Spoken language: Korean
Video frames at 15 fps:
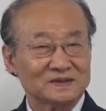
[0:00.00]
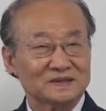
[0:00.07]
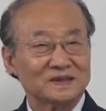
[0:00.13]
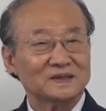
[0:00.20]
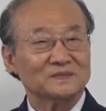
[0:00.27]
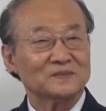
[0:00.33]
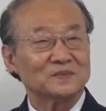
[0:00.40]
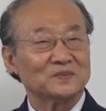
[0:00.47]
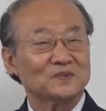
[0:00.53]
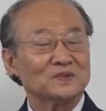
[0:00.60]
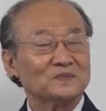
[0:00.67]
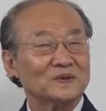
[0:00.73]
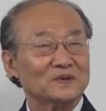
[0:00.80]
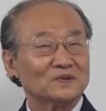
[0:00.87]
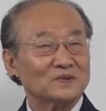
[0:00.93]
그냥
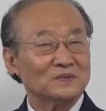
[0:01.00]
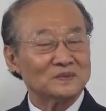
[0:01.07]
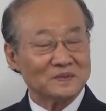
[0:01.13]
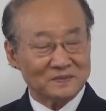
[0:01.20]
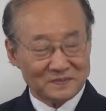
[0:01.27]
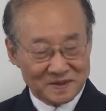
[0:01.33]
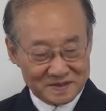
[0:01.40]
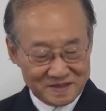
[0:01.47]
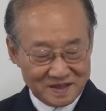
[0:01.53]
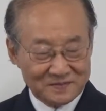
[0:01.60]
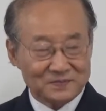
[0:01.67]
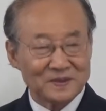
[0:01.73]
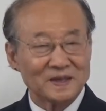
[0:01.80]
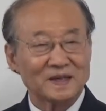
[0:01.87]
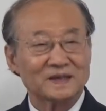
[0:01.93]
무만 꿇으면 막
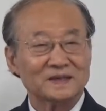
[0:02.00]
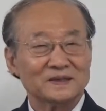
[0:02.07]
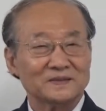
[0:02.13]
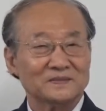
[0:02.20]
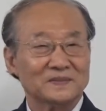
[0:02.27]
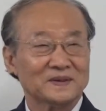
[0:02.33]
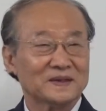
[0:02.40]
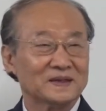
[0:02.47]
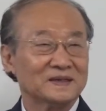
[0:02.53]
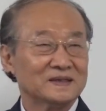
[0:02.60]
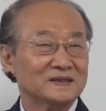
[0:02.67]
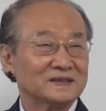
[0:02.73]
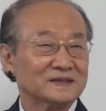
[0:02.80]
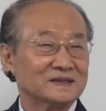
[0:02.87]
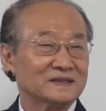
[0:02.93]
쟁편한 거야 뭐.
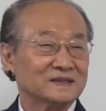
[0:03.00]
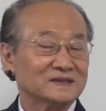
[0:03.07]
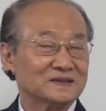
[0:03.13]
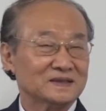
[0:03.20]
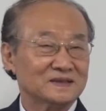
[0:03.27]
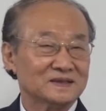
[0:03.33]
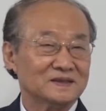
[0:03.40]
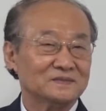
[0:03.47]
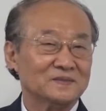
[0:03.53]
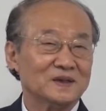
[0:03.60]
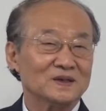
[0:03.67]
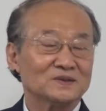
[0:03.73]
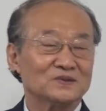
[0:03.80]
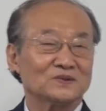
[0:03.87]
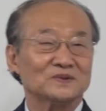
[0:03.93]
그래서
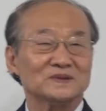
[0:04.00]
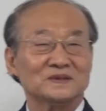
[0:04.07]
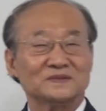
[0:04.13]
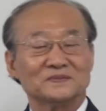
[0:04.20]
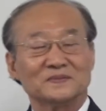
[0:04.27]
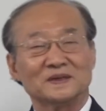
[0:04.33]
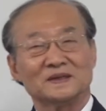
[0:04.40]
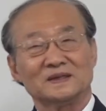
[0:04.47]
얼마나 좋은지 뭐.